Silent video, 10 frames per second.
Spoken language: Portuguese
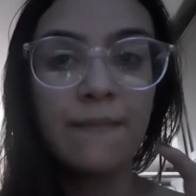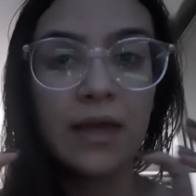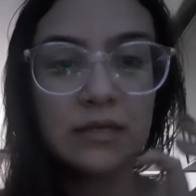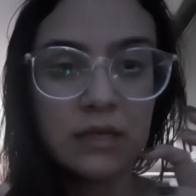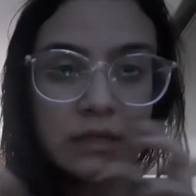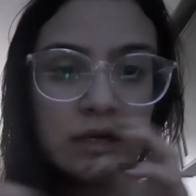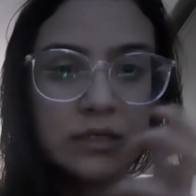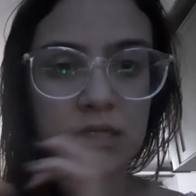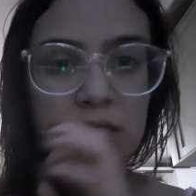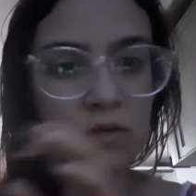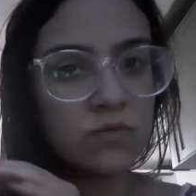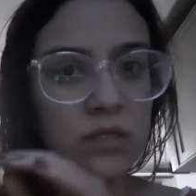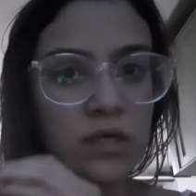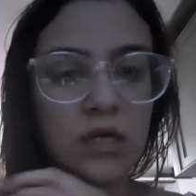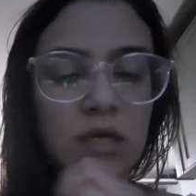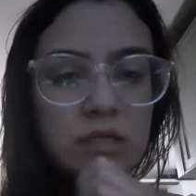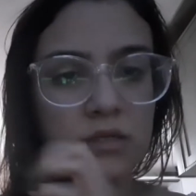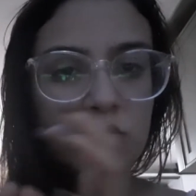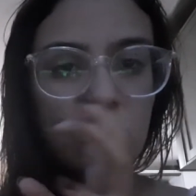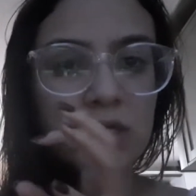essa transiçãozinha,
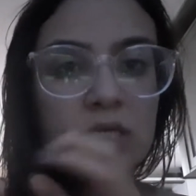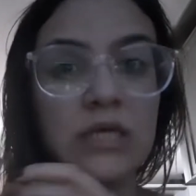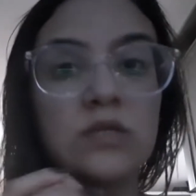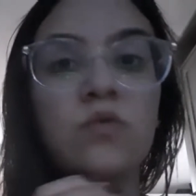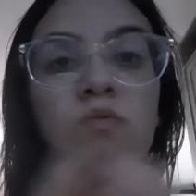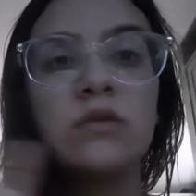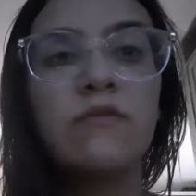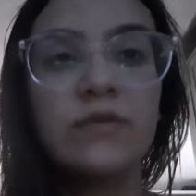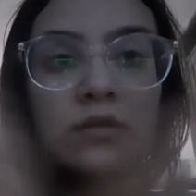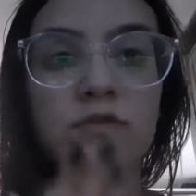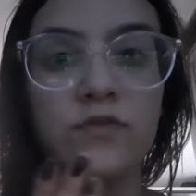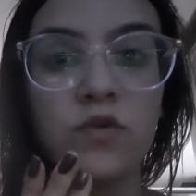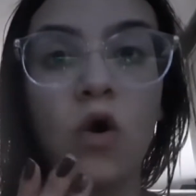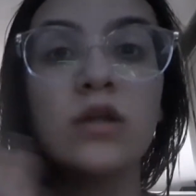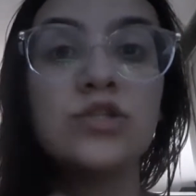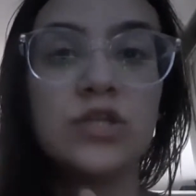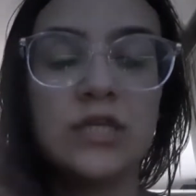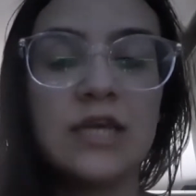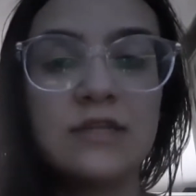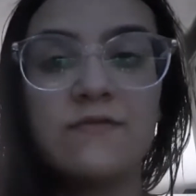essas coisinhas, eu consigo fazer os cortes
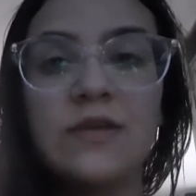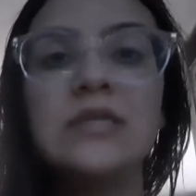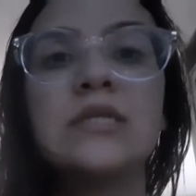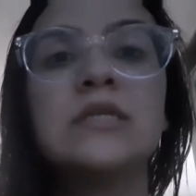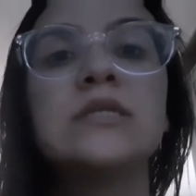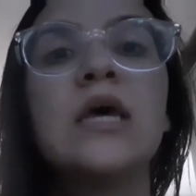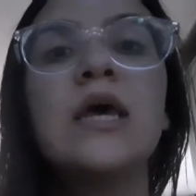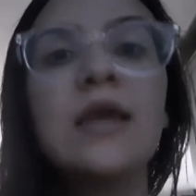e as vistas